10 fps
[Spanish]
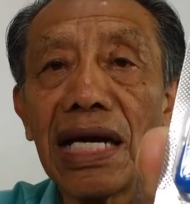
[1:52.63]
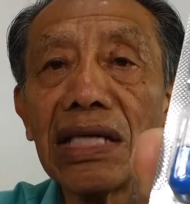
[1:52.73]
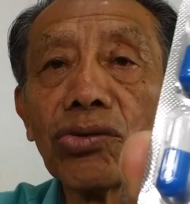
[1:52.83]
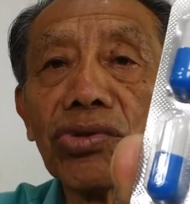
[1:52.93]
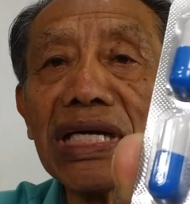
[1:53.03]
Te
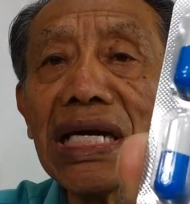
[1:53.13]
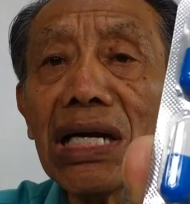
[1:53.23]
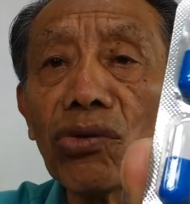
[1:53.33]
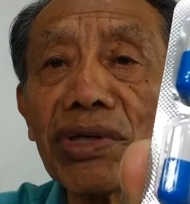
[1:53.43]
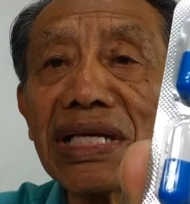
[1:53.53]
ayudará
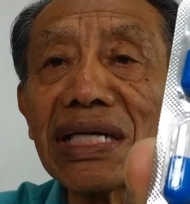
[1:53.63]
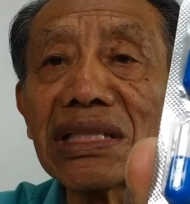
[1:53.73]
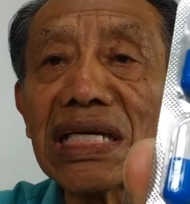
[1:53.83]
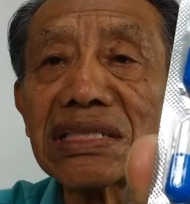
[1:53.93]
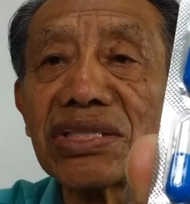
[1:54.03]
a cuidar
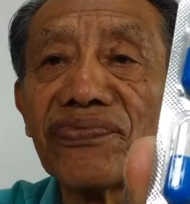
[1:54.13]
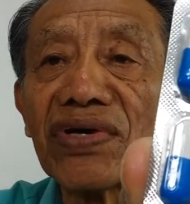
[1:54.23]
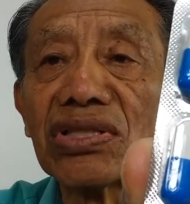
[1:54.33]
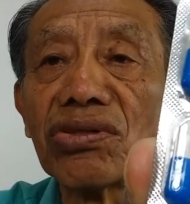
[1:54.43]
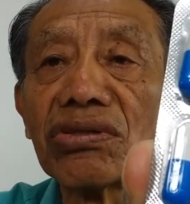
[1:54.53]
de las
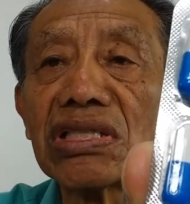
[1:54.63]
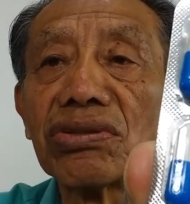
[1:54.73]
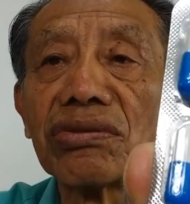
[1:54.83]
infecciones